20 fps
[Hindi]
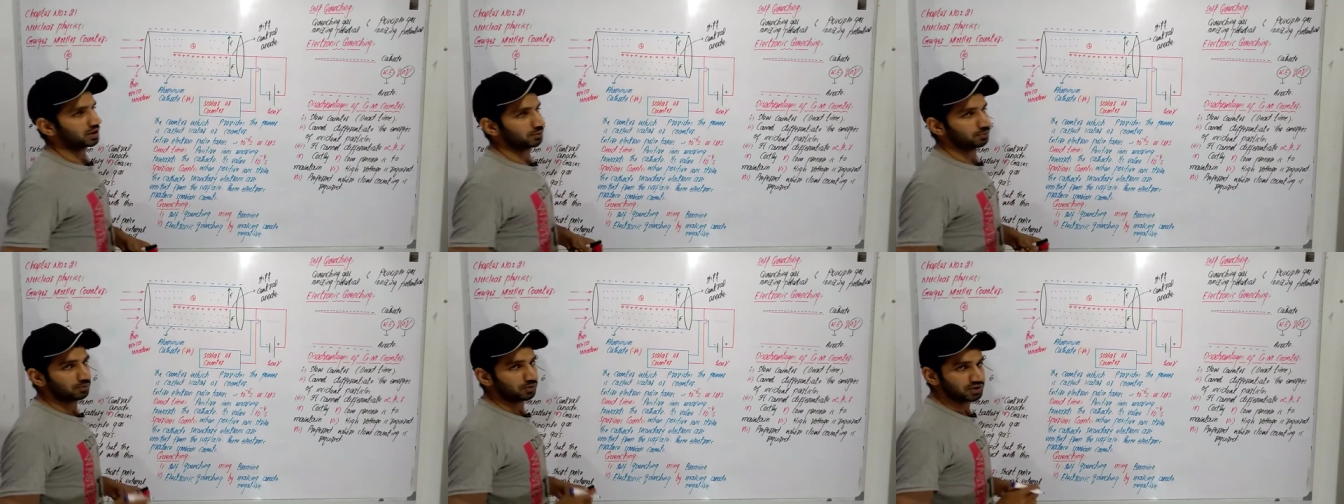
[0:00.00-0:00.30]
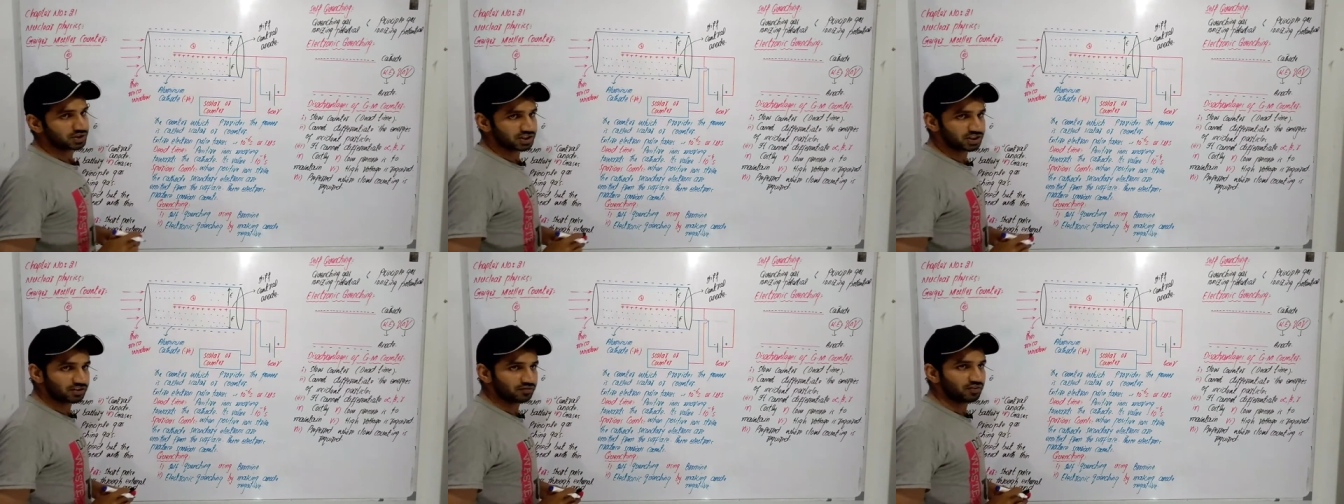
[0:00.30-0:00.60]
ये
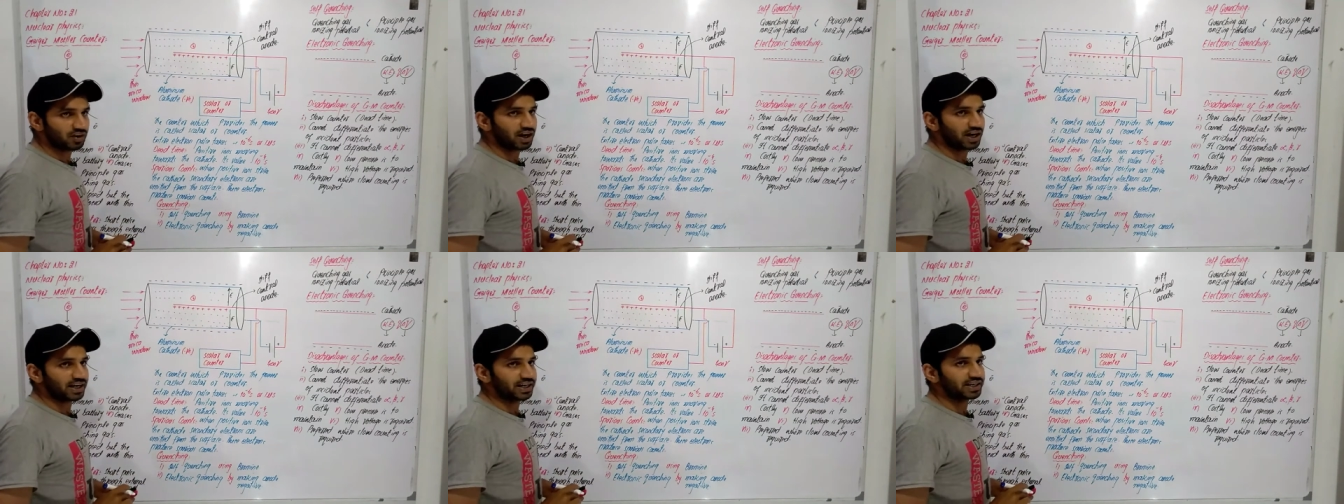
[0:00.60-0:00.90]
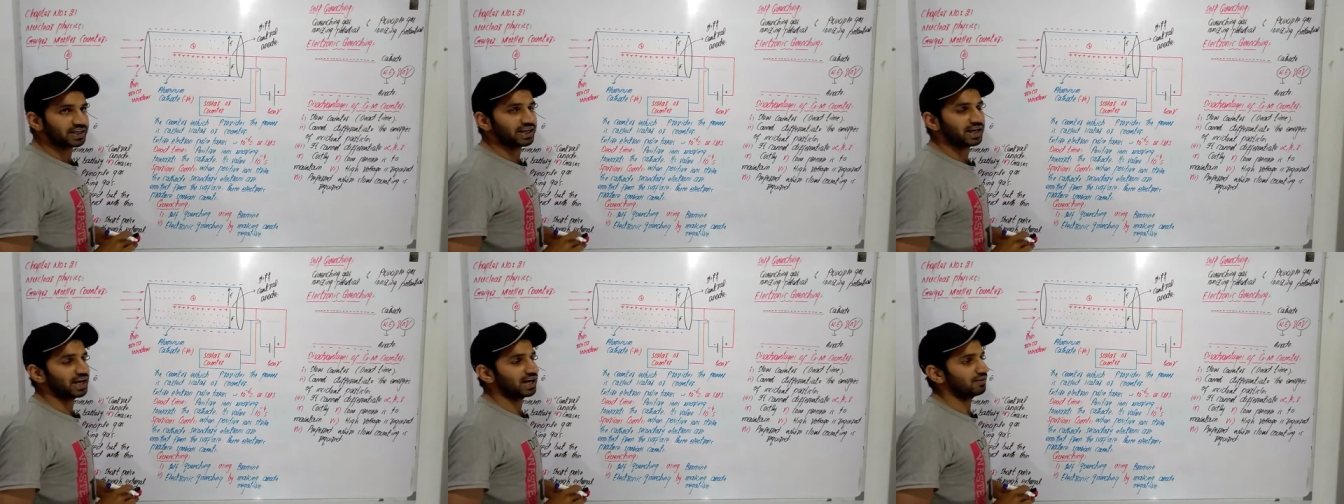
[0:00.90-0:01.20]
पॉजिटिव
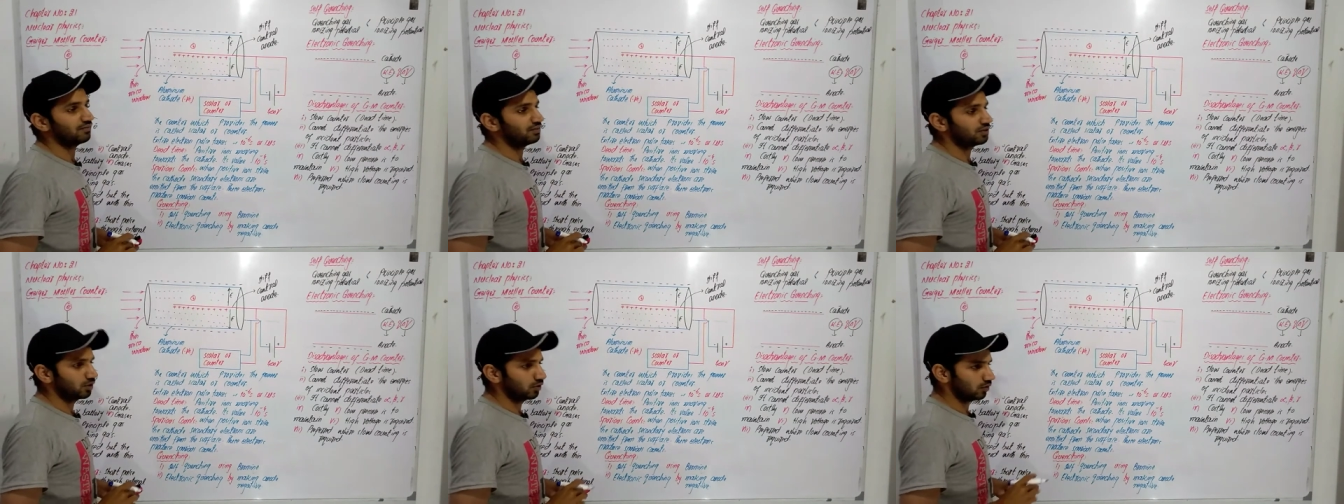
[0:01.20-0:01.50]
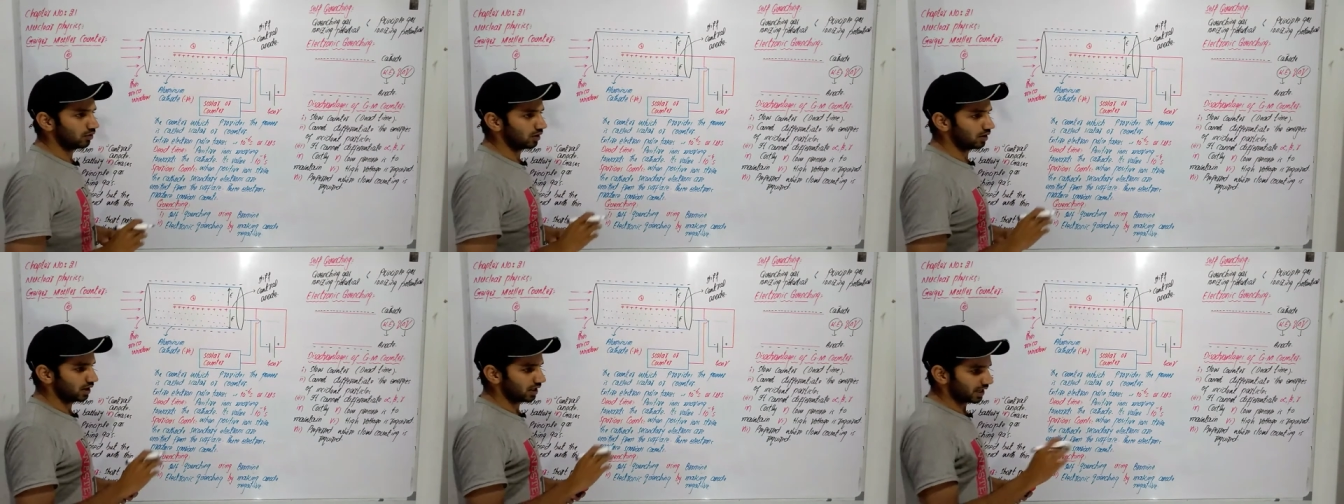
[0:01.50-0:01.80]
आइन हैवी
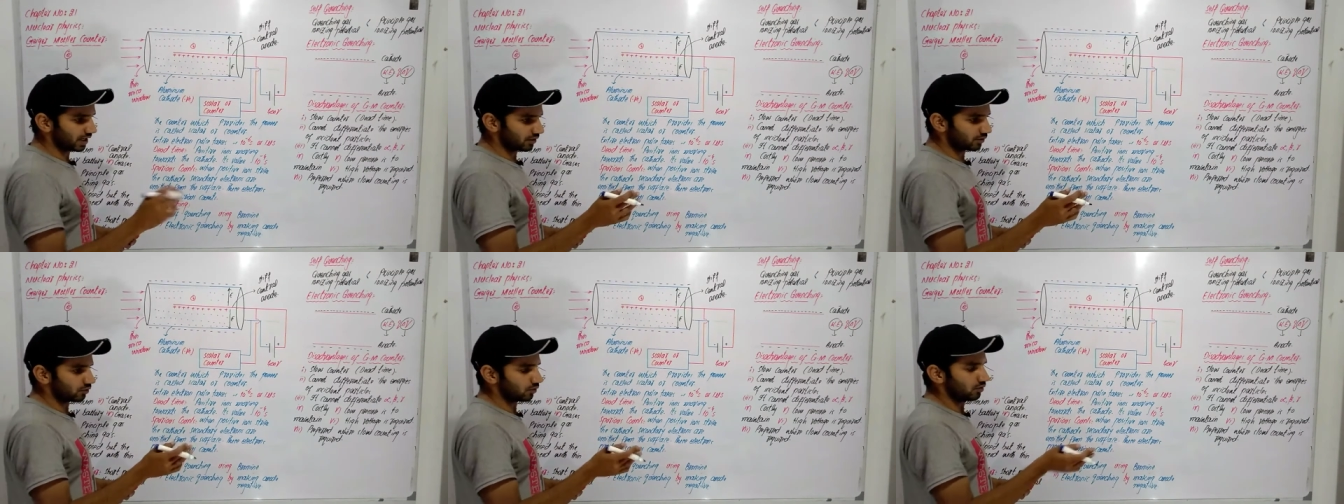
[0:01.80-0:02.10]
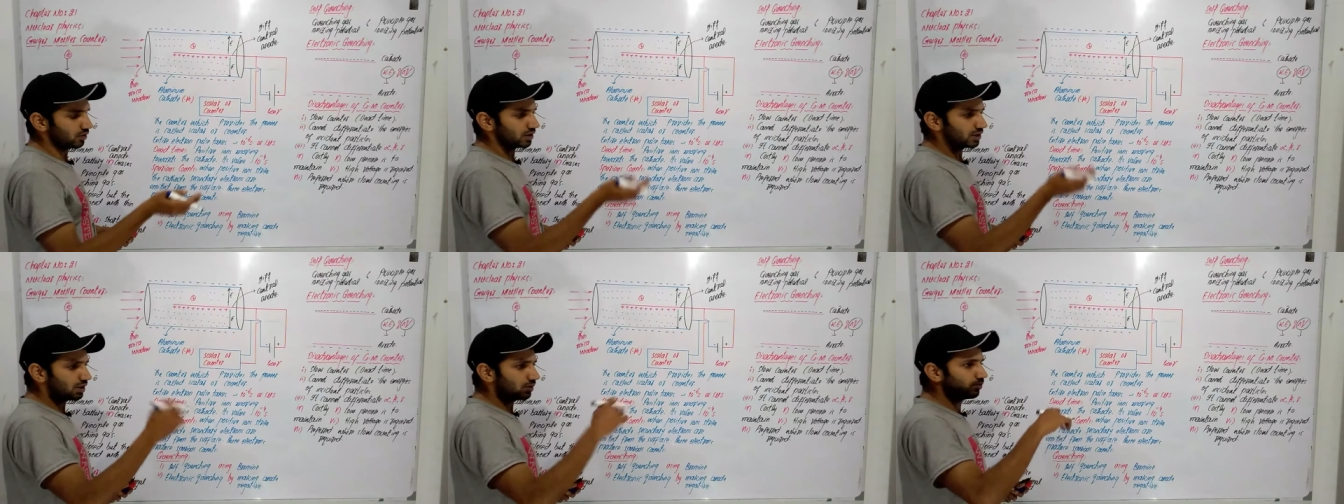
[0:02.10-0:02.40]
होगा
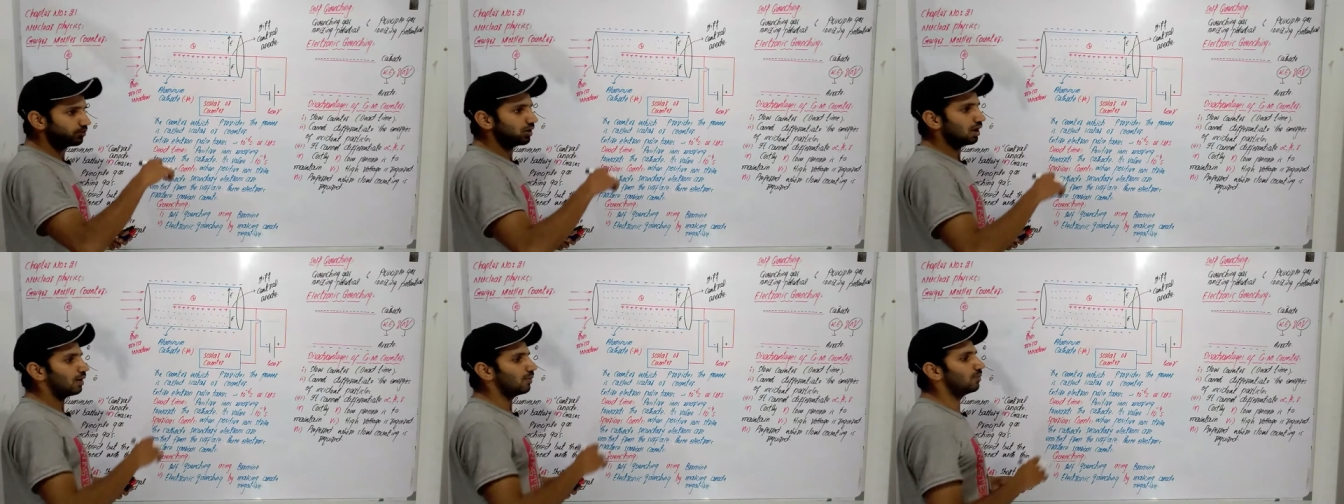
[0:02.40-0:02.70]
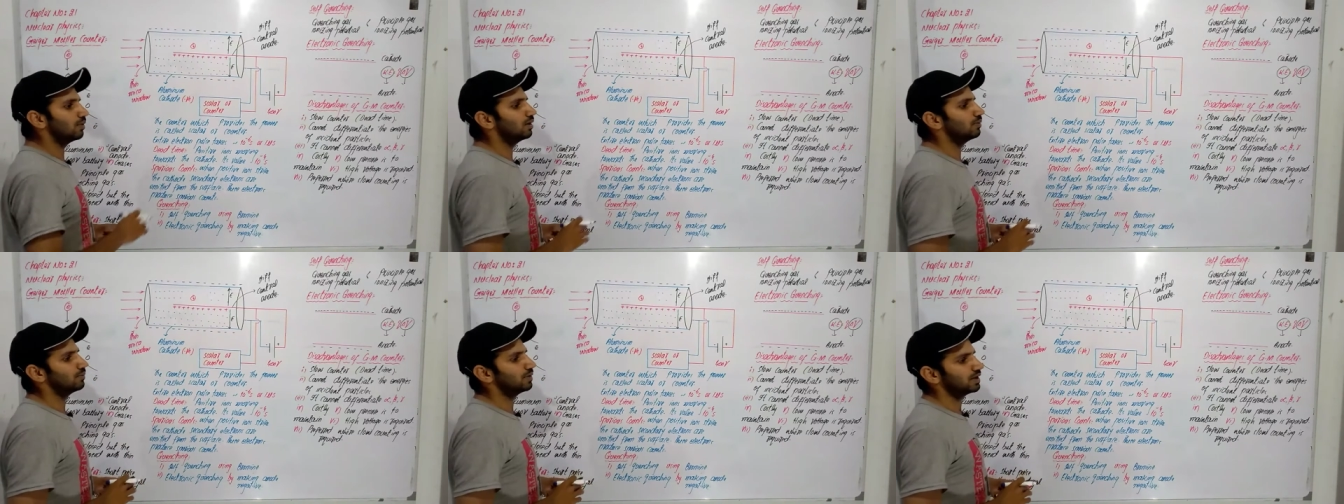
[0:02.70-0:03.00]
इलेक्ट्रॉन के
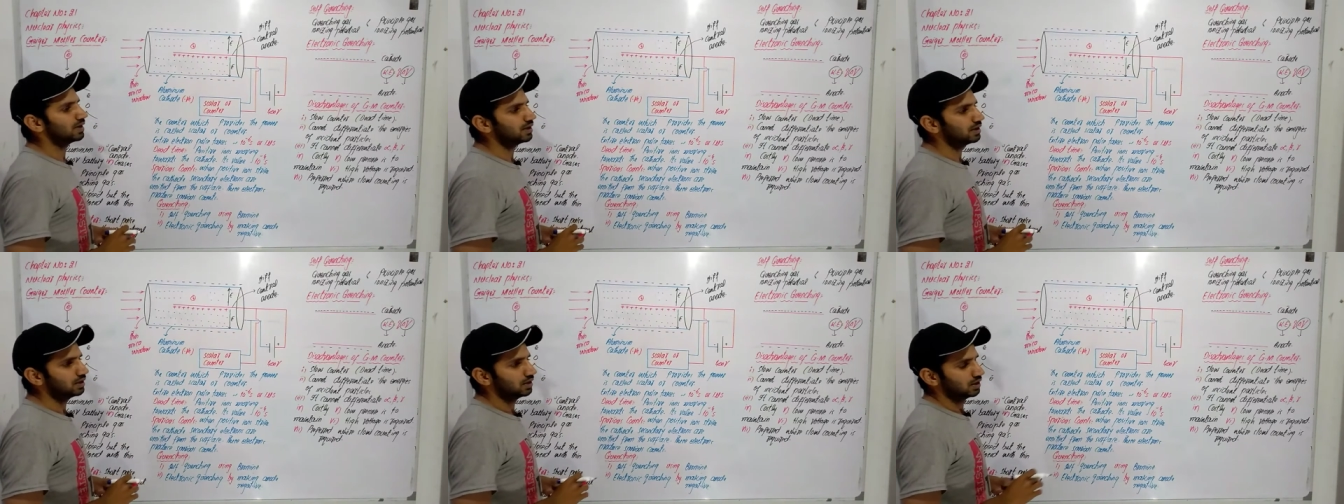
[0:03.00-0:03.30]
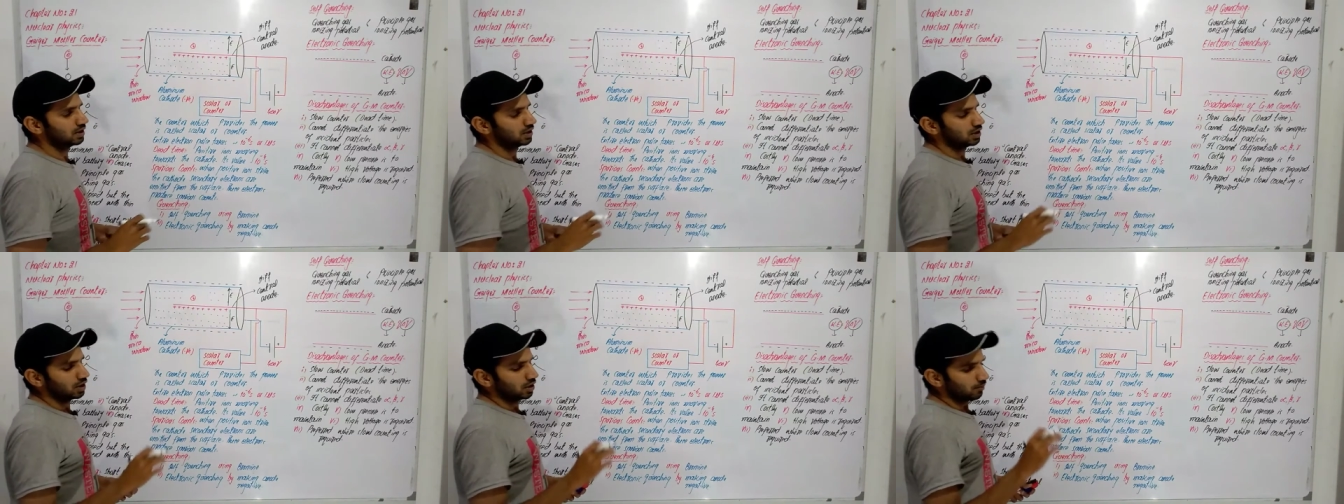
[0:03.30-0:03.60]
मुकाबले में
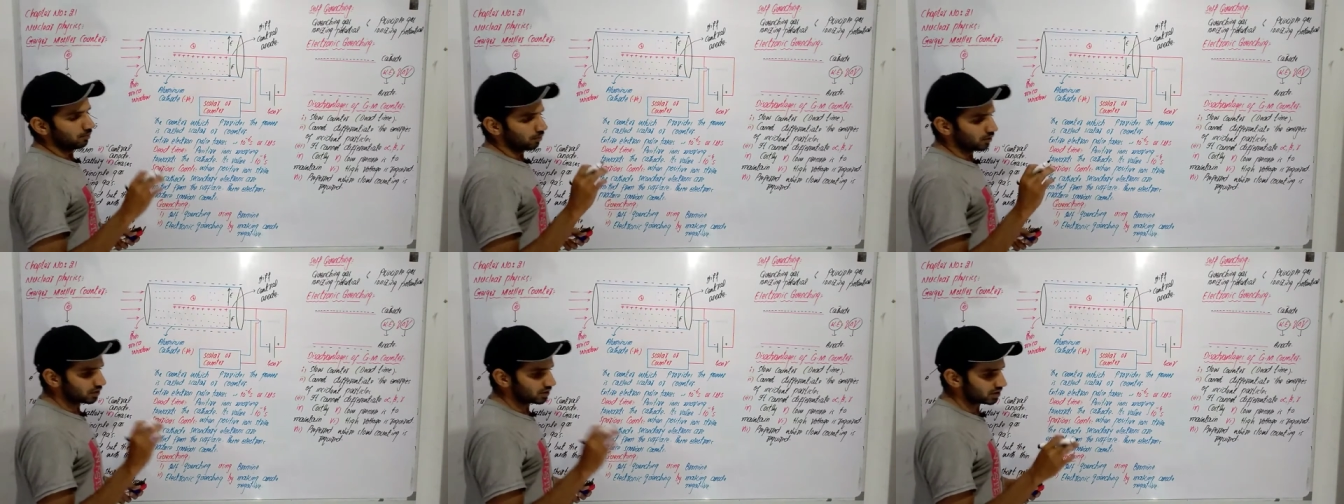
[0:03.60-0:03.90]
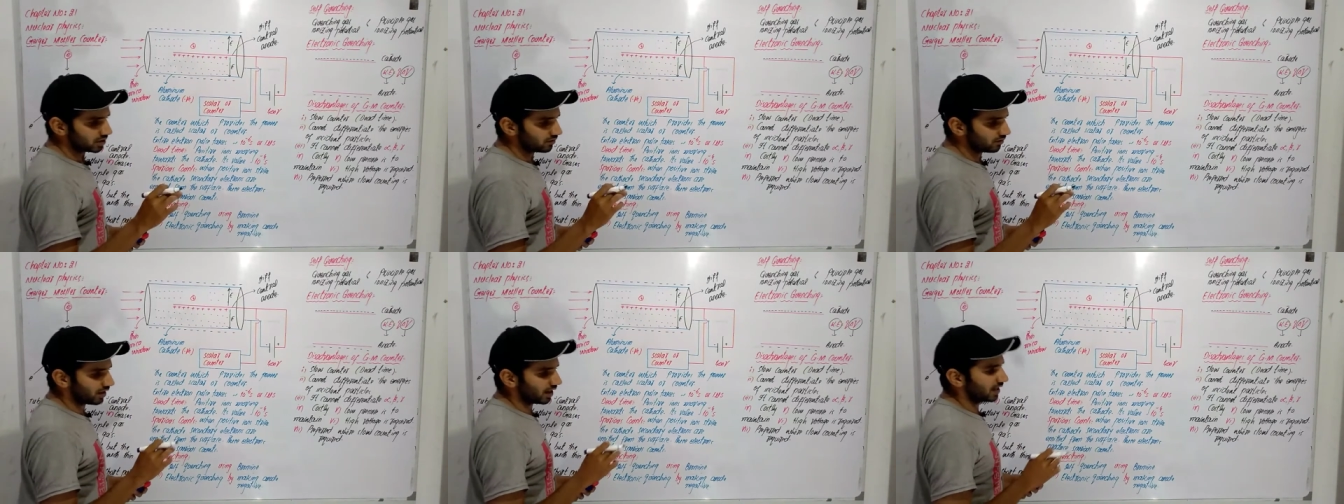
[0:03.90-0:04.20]

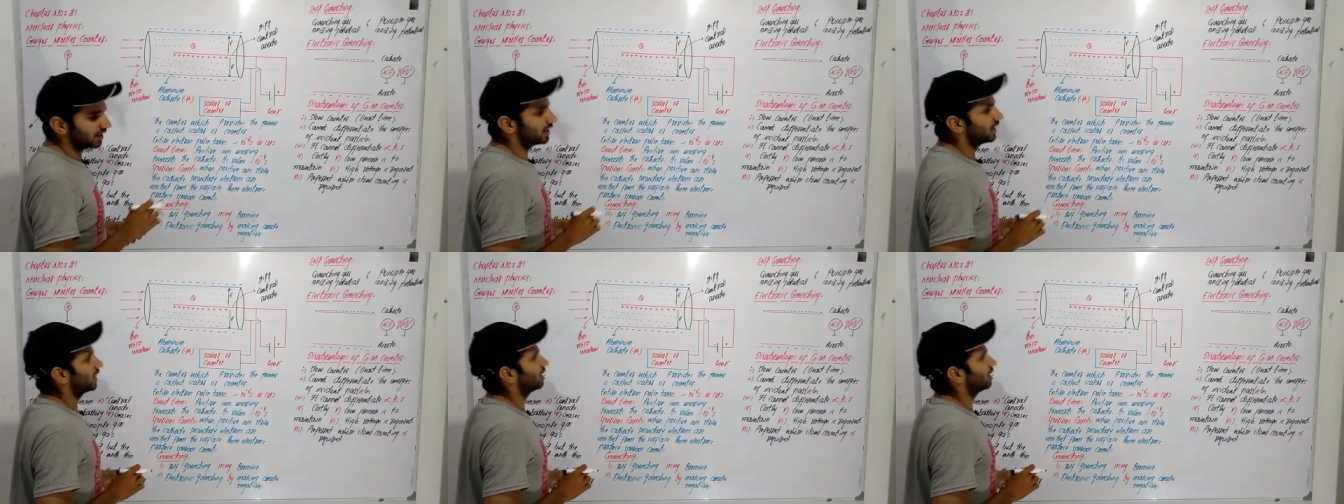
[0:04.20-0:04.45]
पॉजिटिव आइन